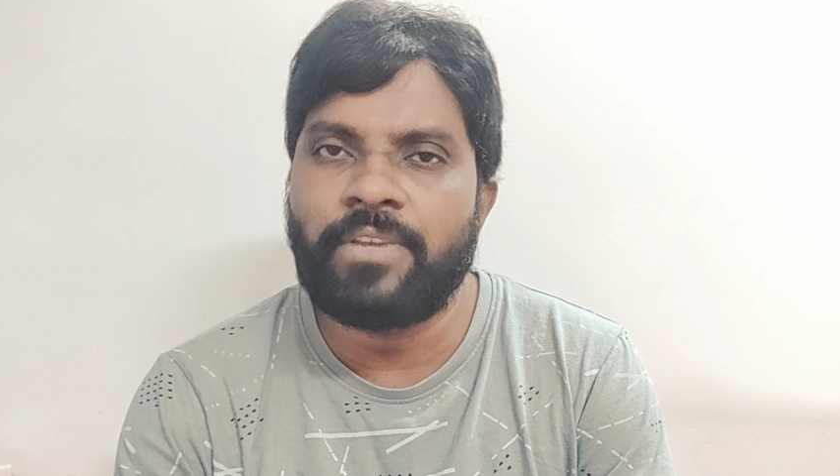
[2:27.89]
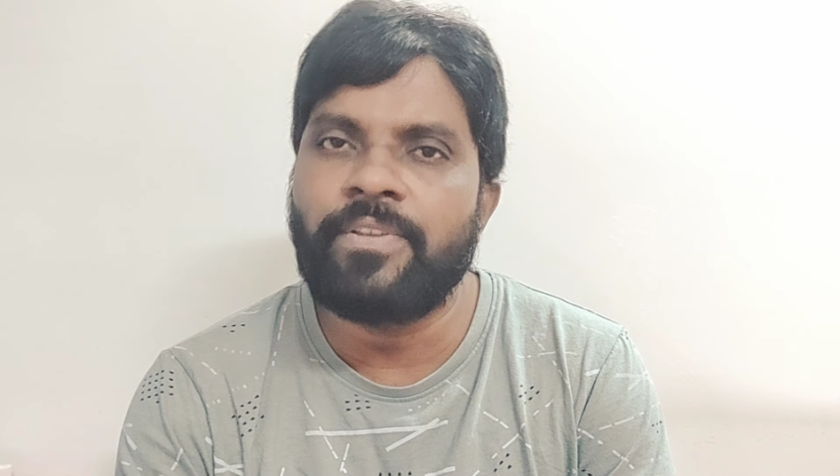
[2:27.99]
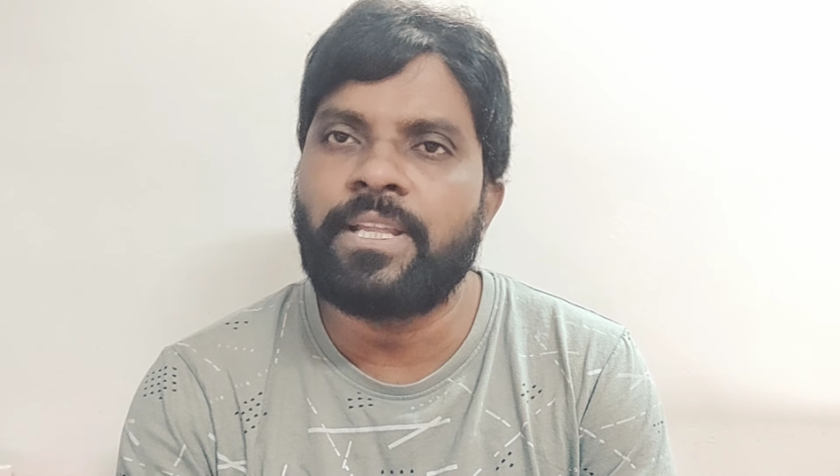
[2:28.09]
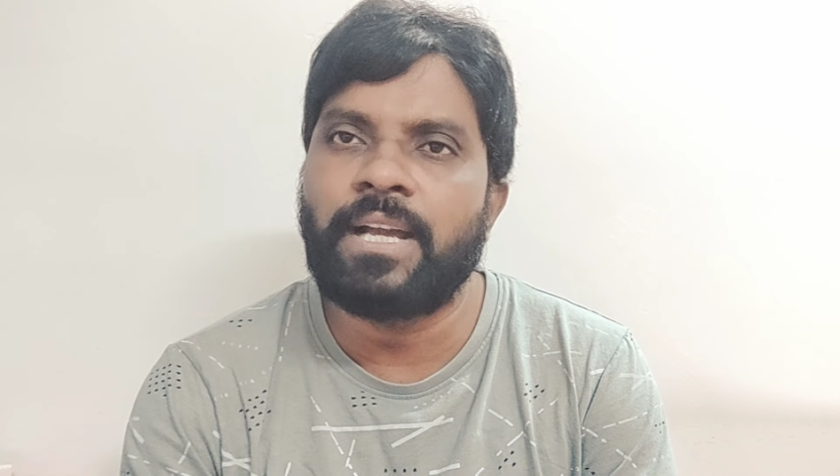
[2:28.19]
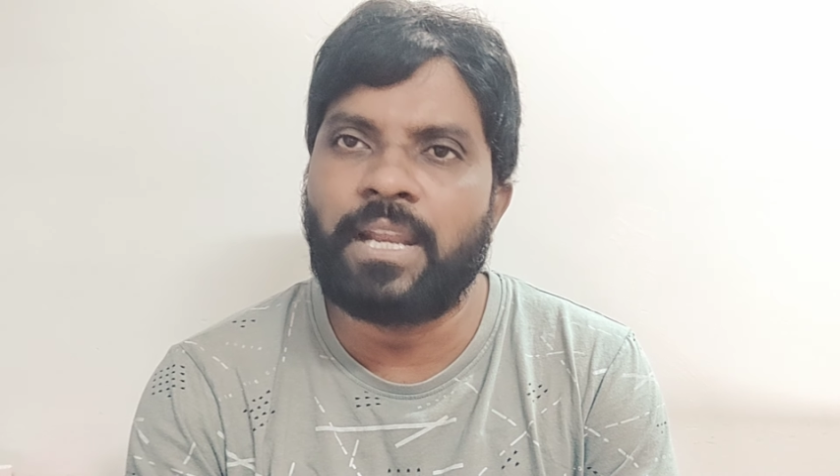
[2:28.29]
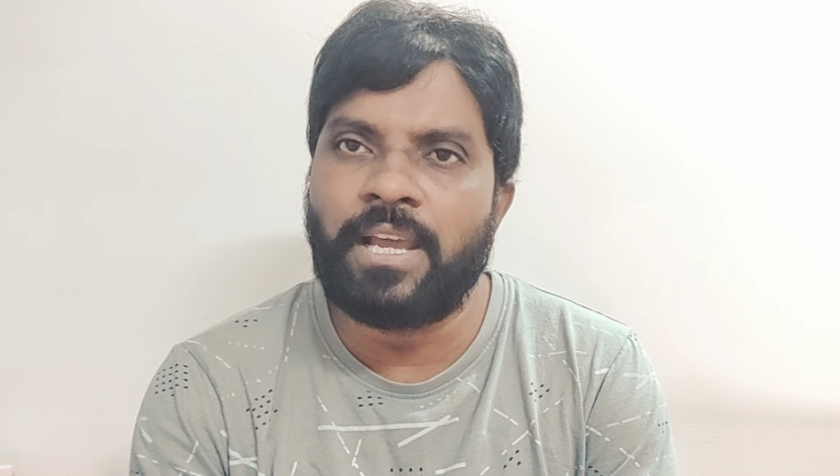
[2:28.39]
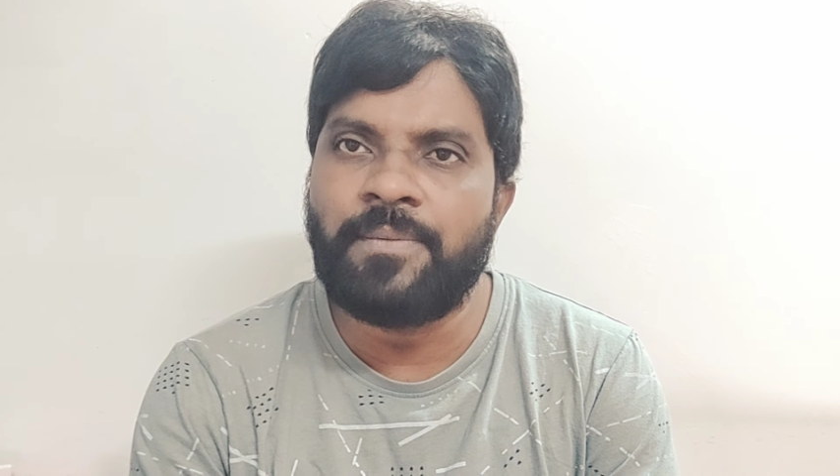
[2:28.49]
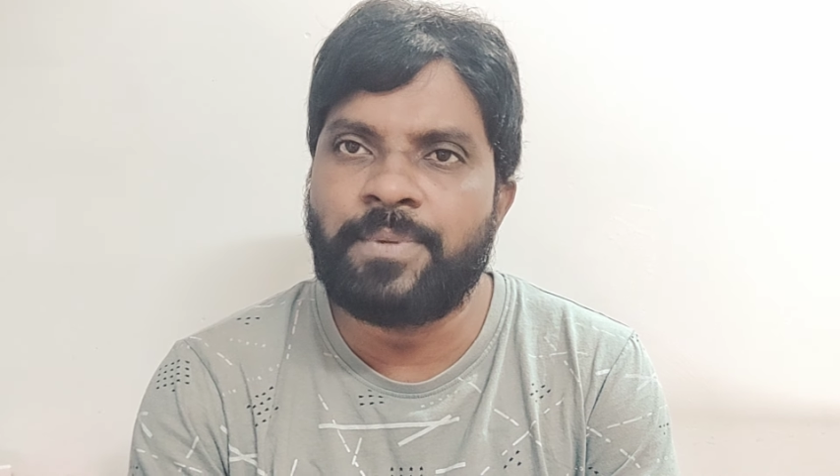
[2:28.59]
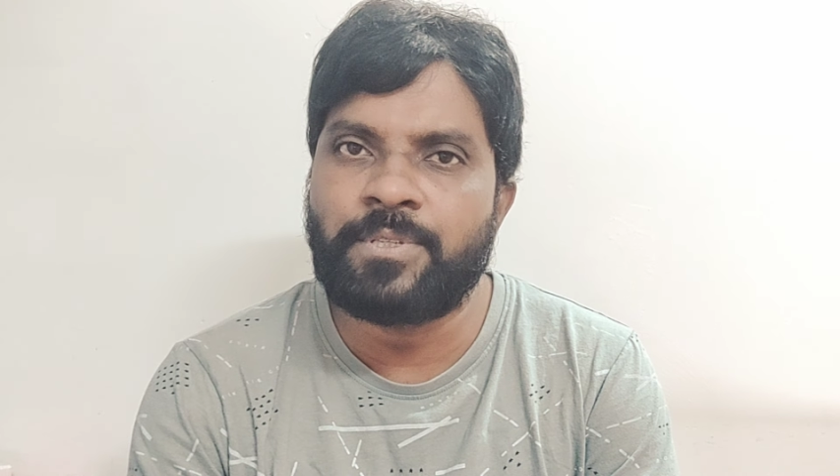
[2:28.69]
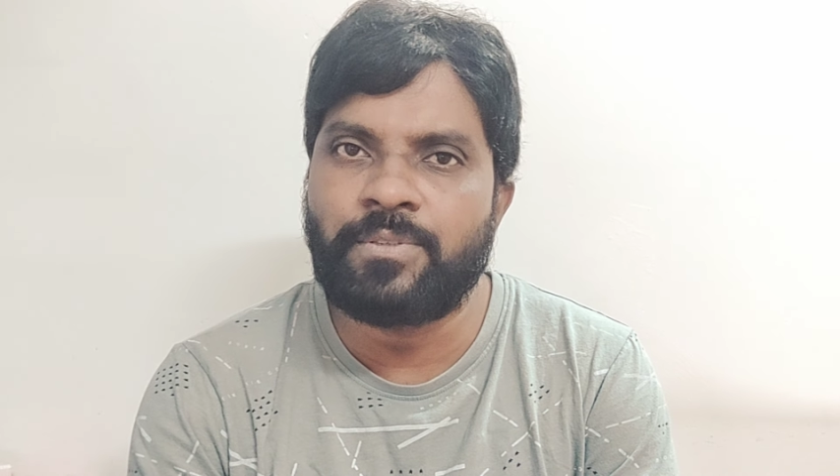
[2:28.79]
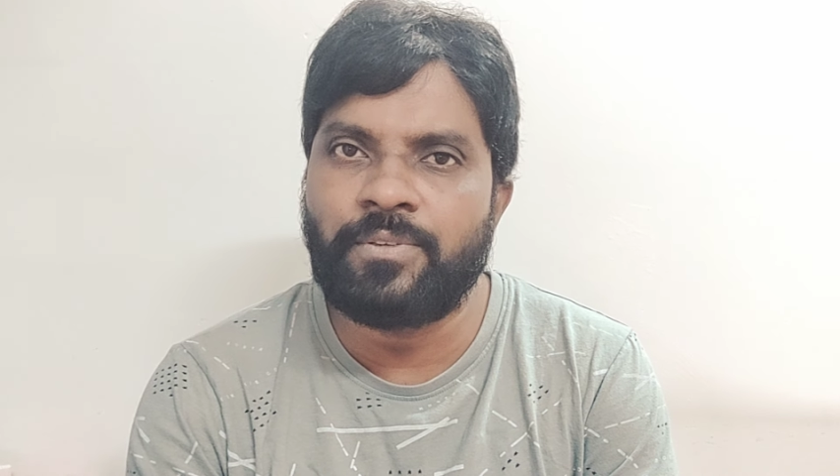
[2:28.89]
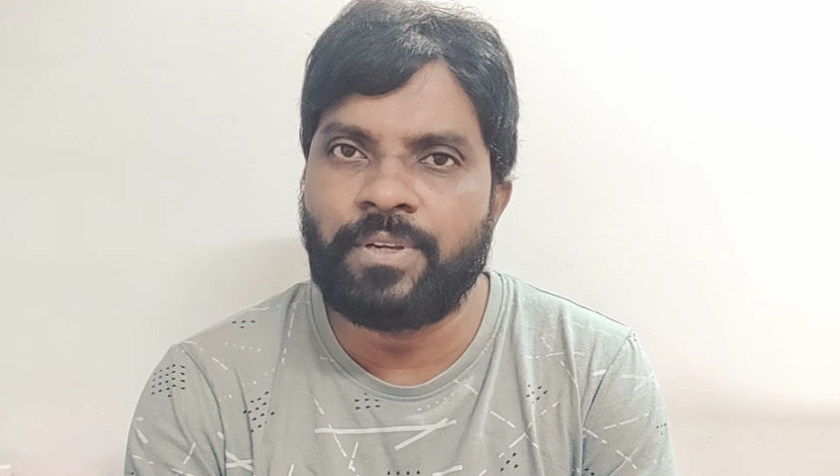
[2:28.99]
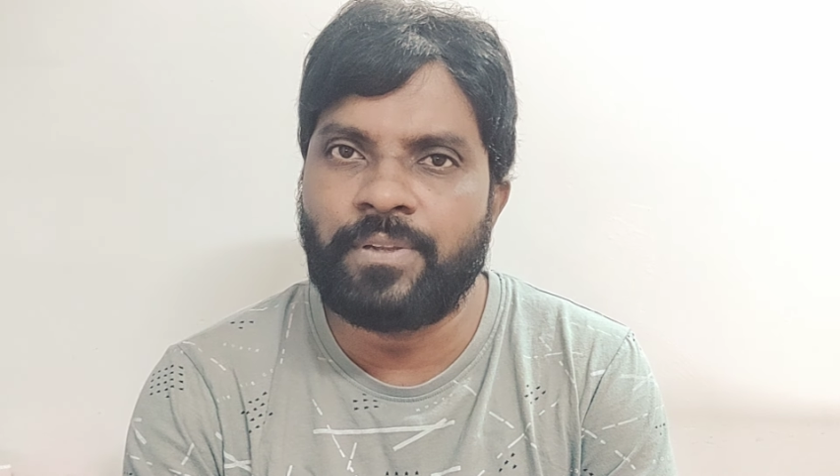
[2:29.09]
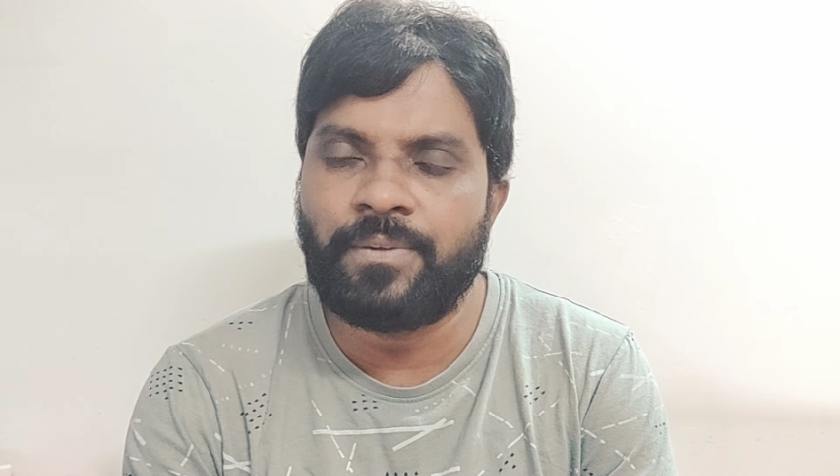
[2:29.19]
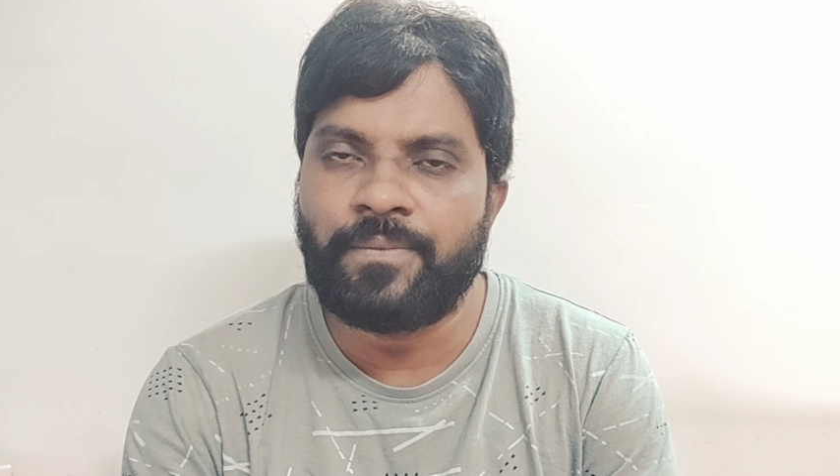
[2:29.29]
ఈ విధంగా రాయిపిస్తూ
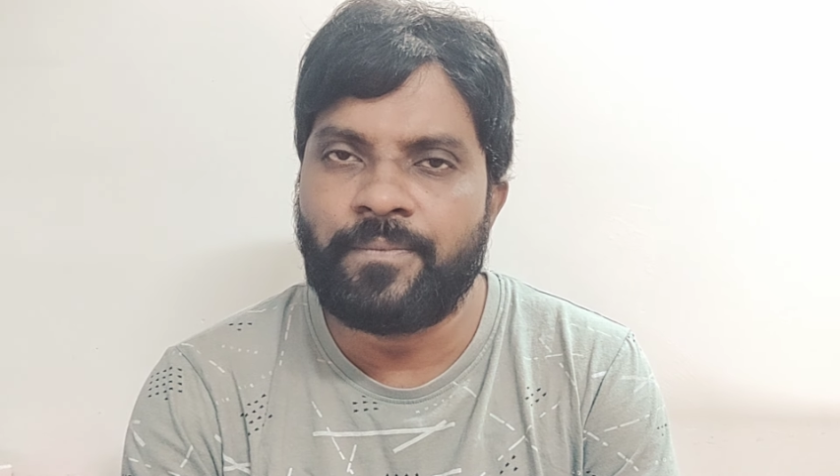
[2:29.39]
ఉన్నారు